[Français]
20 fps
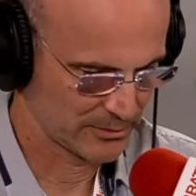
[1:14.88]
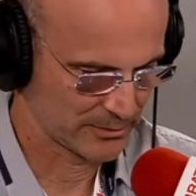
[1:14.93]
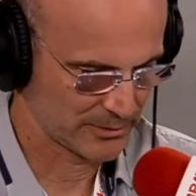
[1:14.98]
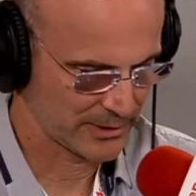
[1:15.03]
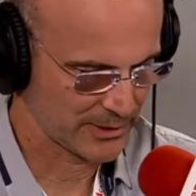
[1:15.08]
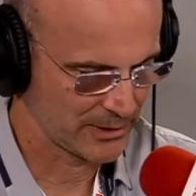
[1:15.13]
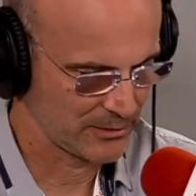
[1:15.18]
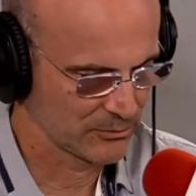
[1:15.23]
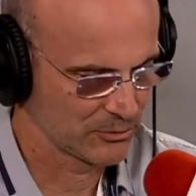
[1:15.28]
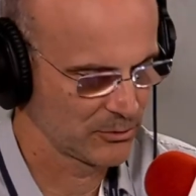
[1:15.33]

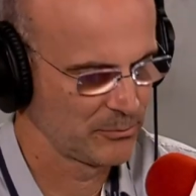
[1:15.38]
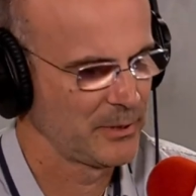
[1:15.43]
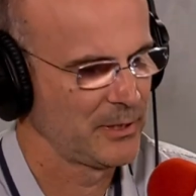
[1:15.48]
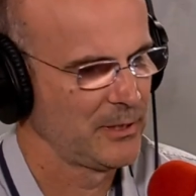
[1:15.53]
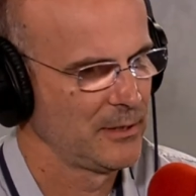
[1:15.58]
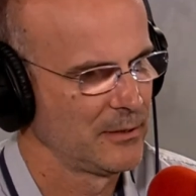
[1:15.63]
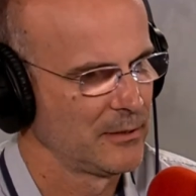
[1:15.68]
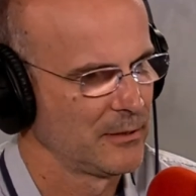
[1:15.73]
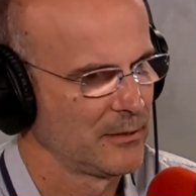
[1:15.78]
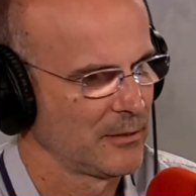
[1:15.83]
créé en,
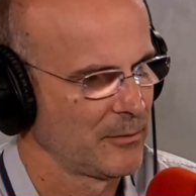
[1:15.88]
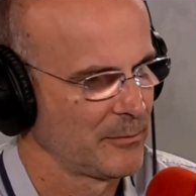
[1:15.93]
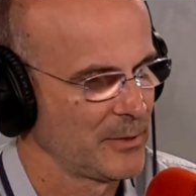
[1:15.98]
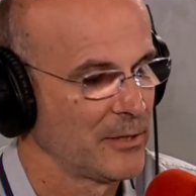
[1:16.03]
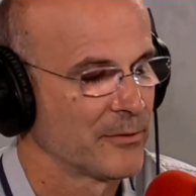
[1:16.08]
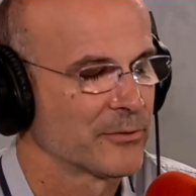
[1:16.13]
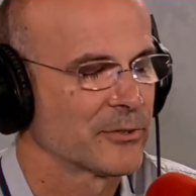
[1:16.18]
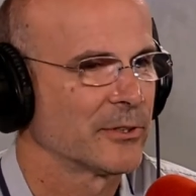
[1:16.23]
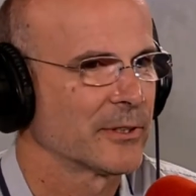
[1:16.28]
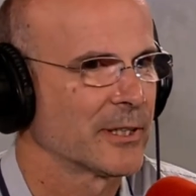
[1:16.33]

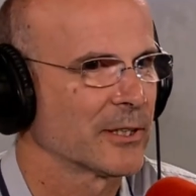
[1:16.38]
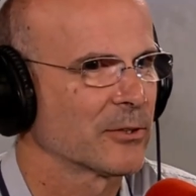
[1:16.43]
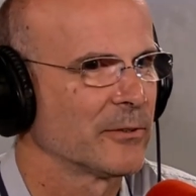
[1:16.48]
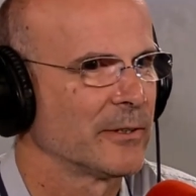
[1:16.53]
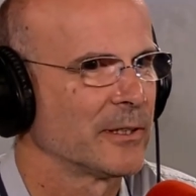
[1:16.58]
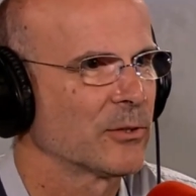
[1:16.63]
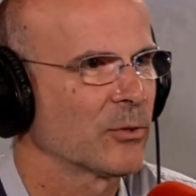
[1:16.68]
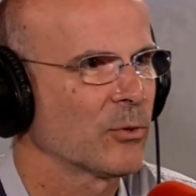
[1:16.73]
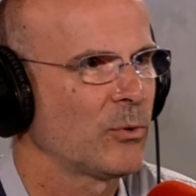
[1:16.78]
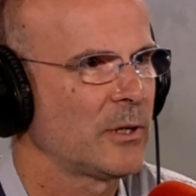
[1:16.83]

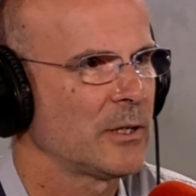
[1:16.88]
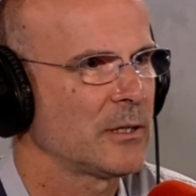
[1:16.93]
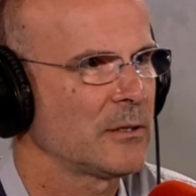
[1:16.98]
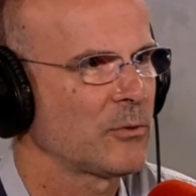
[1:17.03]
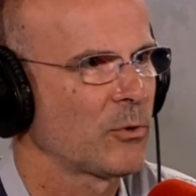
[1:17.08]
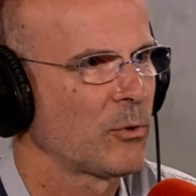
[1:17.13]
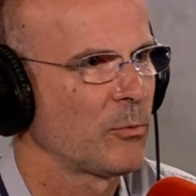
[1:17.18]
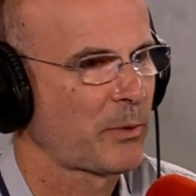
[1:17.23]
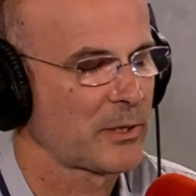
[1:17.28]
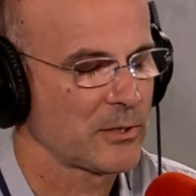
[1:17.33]
1983,
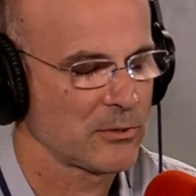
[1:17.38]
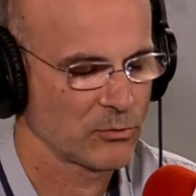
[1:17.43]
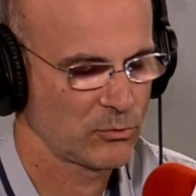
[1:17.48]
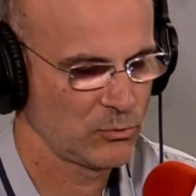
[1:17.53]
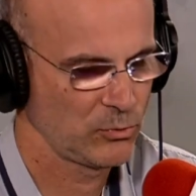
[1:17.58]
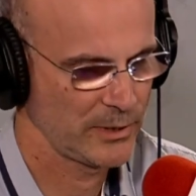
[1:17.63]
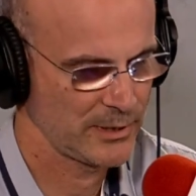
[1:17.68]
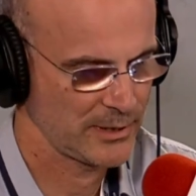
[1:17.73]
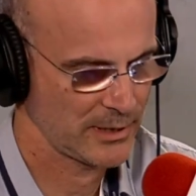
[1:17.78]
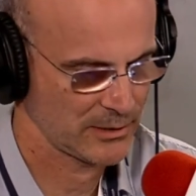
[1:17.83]
on représente
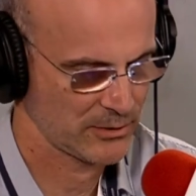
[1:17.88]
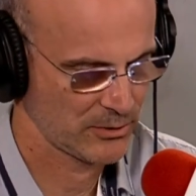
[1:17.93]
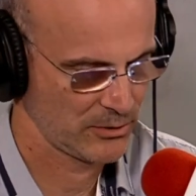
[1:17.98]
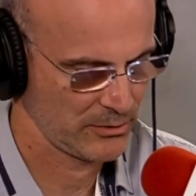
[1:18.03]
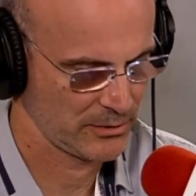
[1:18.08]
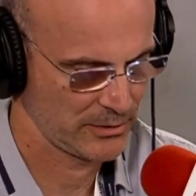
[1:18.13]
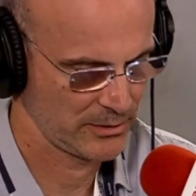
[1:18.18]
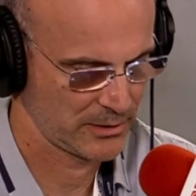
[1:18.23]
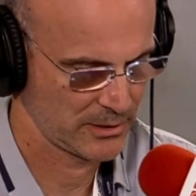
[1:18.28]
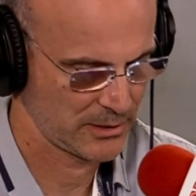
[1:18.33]
tous les
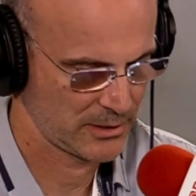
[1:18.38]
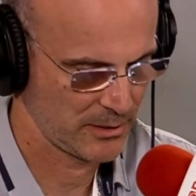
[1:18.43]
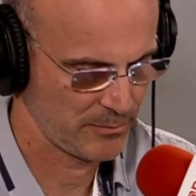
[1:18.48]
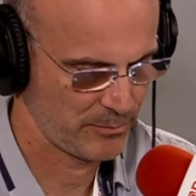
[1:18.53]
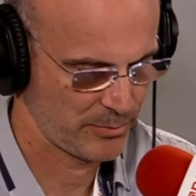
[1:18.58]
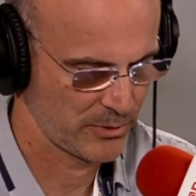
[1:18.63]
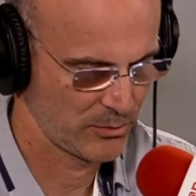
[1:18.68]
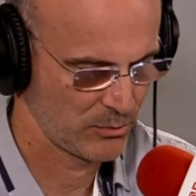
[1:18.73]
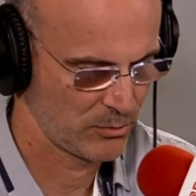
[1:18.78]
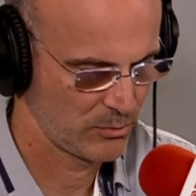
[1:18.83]
acteurs hein, des
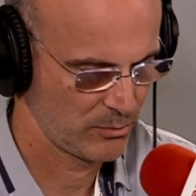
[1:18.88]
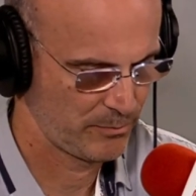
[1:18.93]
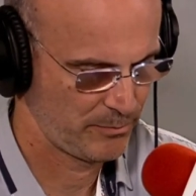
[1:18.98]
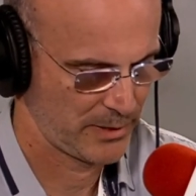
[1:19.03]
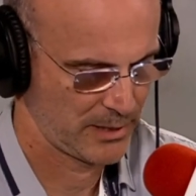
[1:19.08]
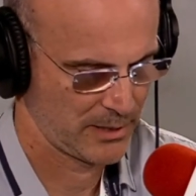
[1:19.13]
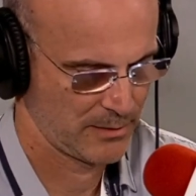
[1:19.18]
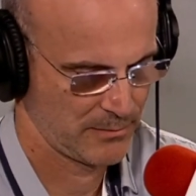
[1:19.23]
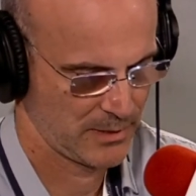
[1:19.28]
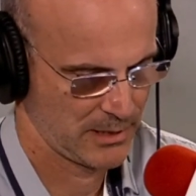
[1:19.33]
TPE,
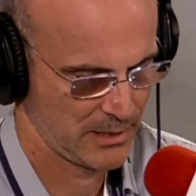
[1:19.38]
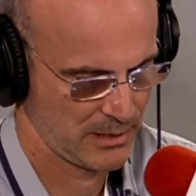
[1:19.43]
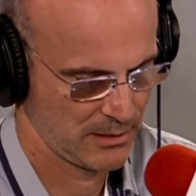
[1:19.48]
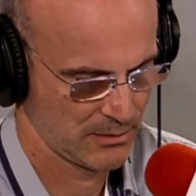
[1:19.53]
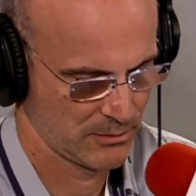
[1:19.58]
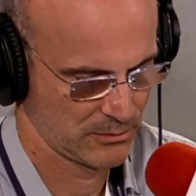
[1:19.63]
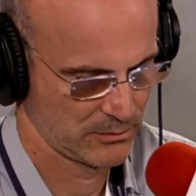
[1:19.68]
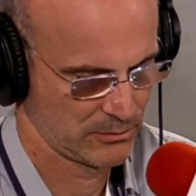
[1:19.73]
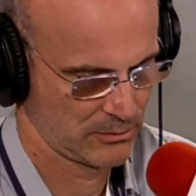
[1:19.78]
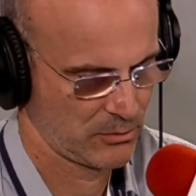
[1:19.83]
PMI,
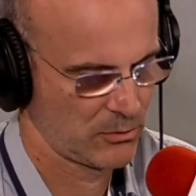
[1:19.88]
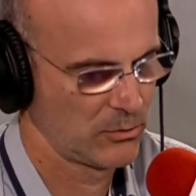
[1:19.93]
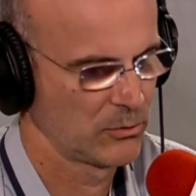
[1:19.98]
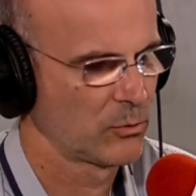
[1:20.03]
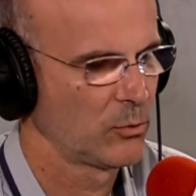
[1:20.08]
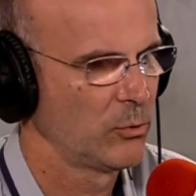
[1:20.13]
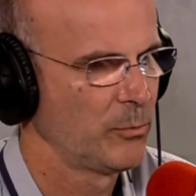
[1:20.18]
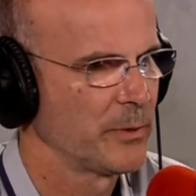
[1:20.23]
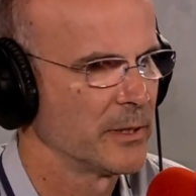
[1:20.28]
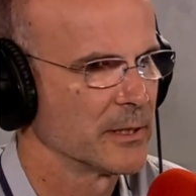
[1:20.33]
euh, grands
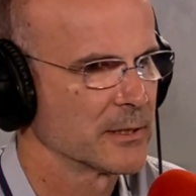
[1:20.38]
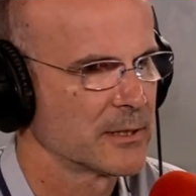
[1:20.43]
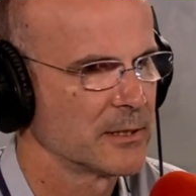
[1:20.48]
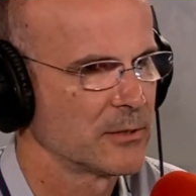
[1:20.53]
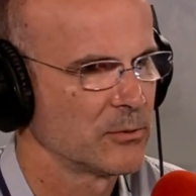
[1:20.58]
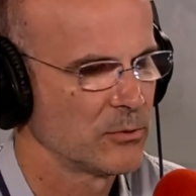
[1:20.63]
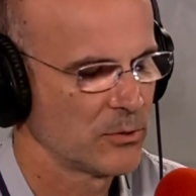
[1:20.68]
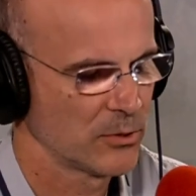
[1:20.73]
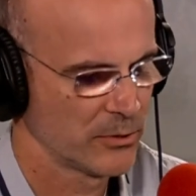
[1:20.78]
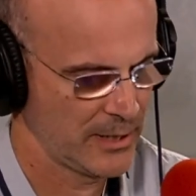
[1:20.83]
groupes et
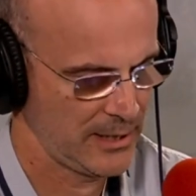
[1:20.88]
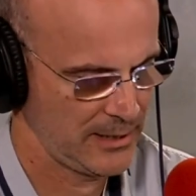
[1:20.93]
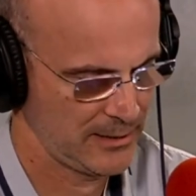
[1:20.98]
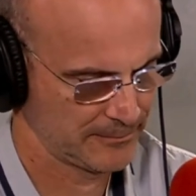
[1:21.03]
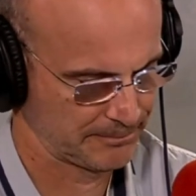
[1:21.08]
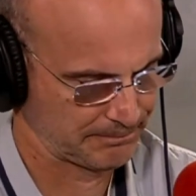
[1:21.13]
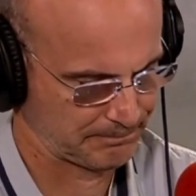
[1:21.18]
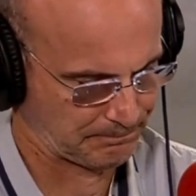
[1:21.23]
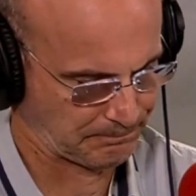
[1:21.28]
institutionnels,